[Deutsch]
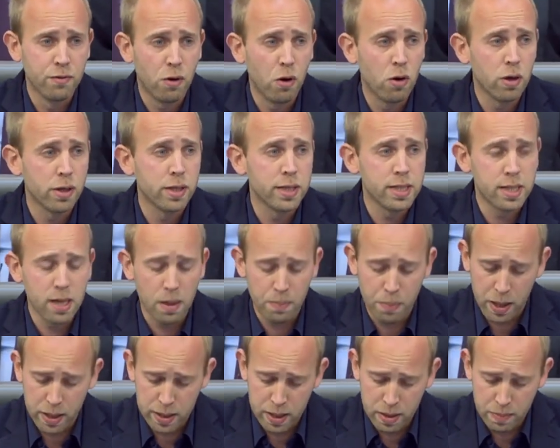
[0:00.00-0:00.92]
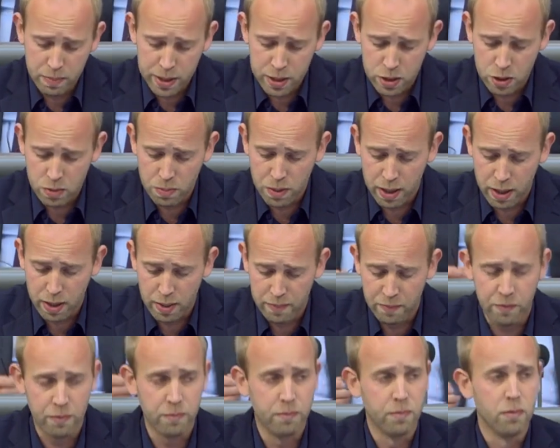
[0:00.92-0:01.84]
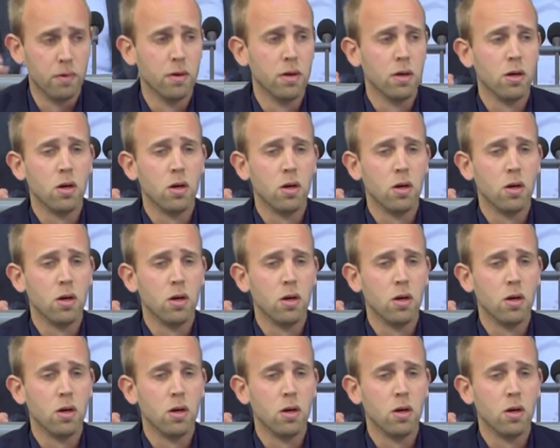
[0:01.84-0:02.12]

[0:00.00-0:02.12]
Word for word: Folgen dieser Pandemie zu bekämpfen.